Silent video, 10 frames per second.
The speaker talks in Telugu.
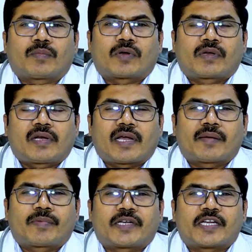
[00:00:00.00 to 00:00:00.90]
పోర్టల్
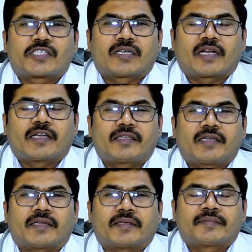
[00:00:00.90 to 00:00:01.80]
హైపర్ టెన్షన్ అనేది
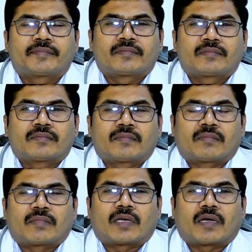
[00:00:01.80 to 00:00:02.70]

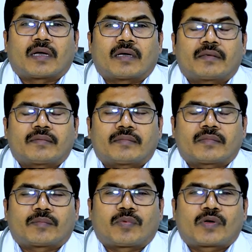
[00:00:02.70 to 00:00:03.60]
మన
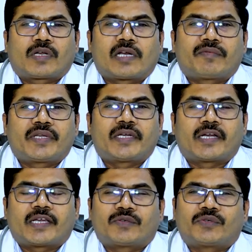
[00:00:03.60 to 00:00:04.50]
పోర్టల్ వీన్
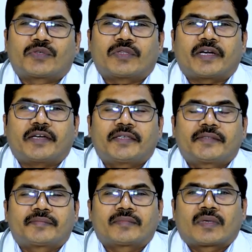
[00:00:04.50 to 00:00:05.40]
అనేది ఉంటుందండి
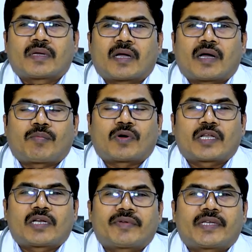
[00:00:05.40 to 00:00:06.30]
ఆ
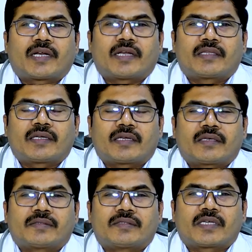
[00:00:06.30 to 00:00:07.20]
పోర్టల్ వీన్ అనేది
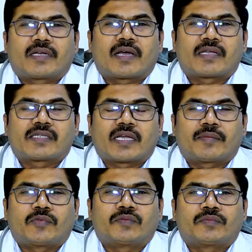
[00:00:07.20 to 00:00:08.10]

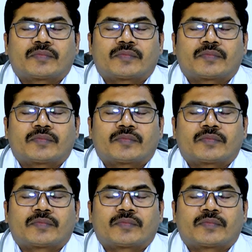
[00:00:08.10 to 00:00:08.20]
జీర్ణాశయము